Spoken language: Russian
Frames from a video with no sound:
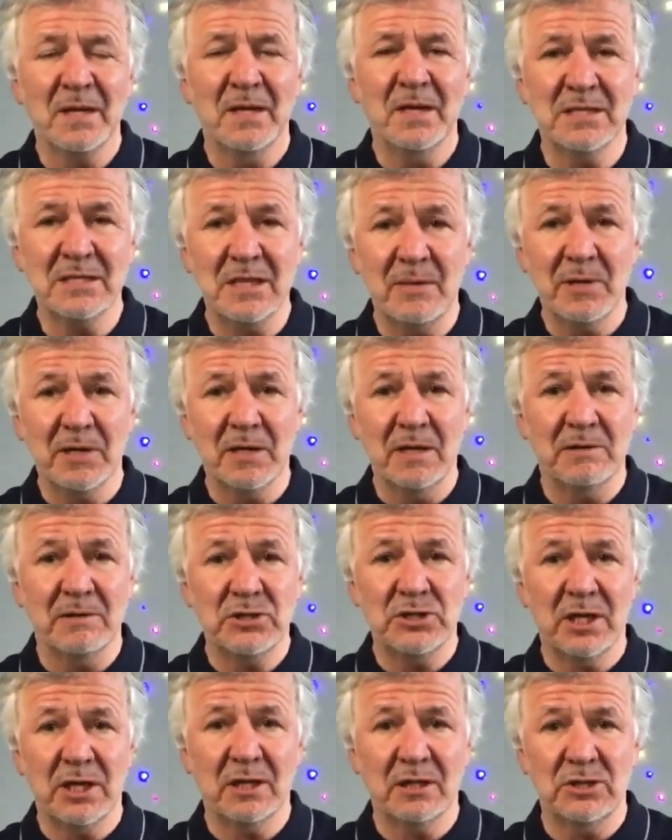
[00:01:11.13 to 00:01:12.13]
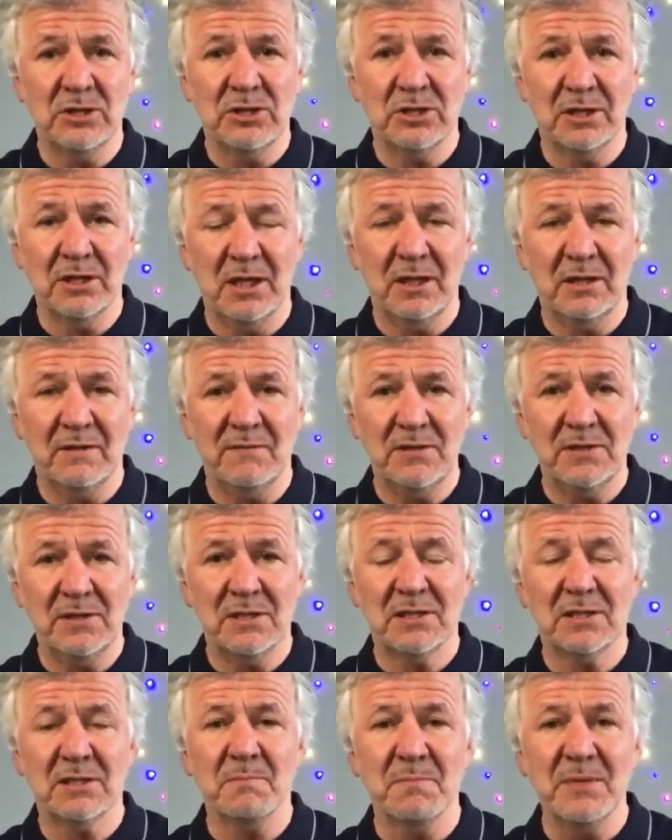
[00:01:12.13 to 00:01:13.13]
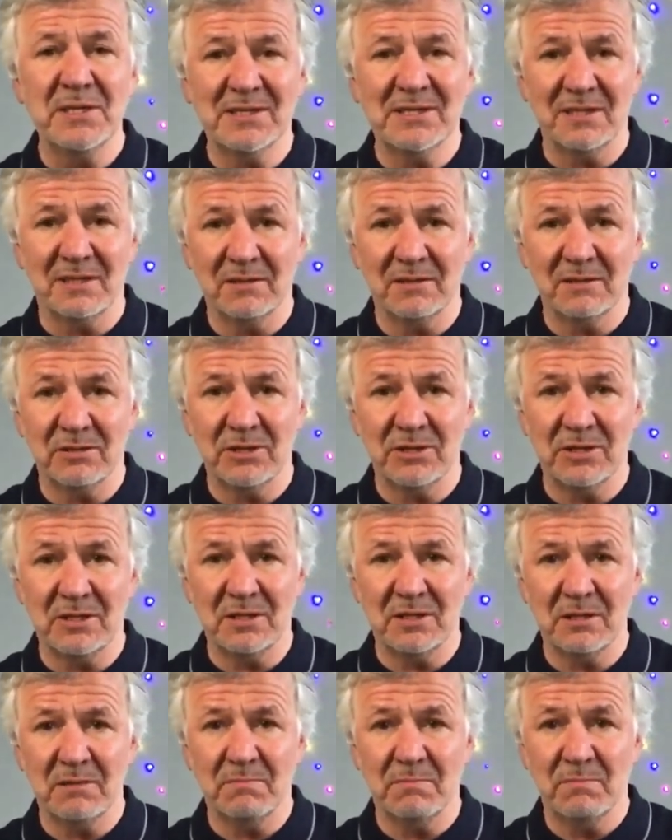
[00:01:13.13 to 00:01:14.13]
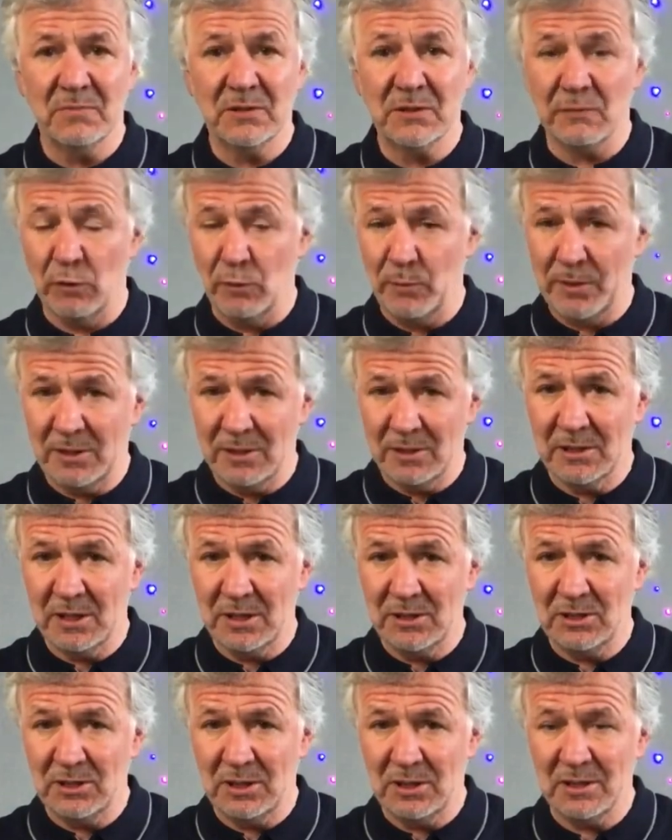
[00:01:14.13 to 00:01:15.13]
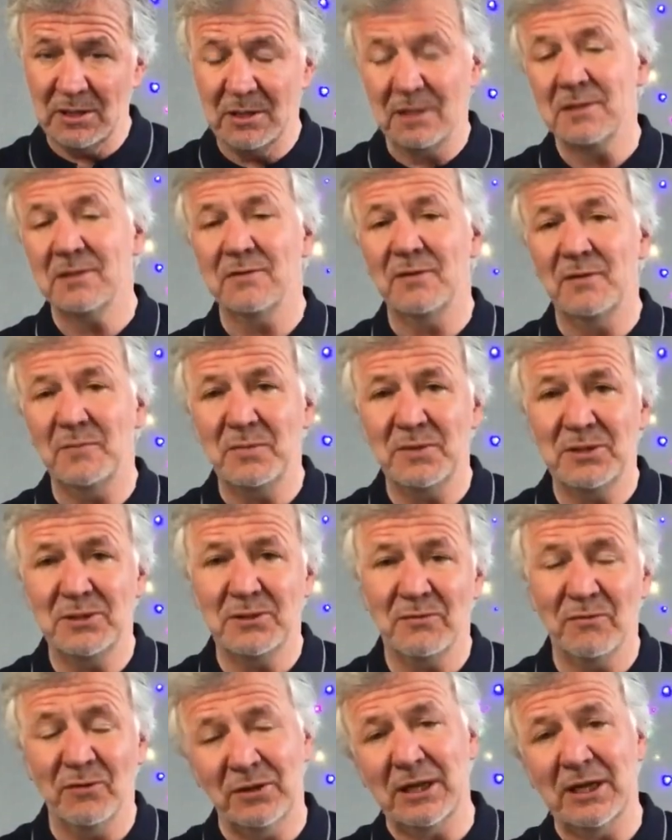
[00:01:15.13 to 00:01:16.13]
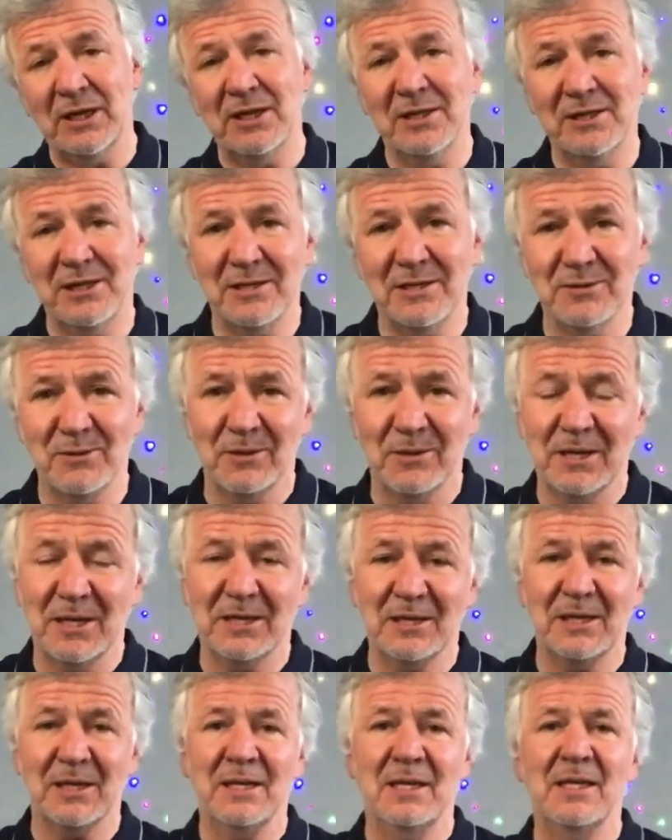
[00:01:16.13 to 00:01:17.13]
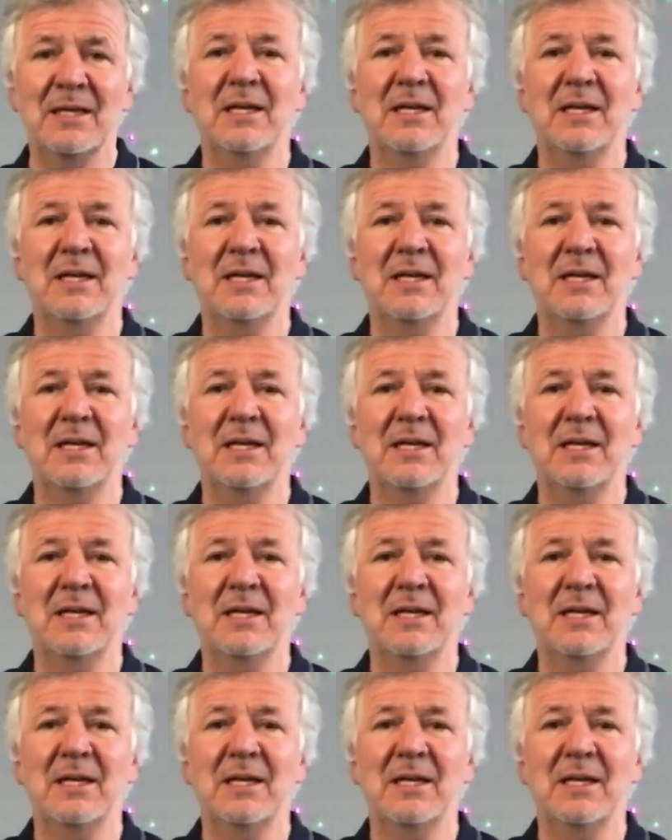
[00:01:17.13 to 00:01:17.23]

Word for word: И самое главное, человек начинает видеть смысл жизни, свое предназначение, свою миссию. Вот такие-то результаты.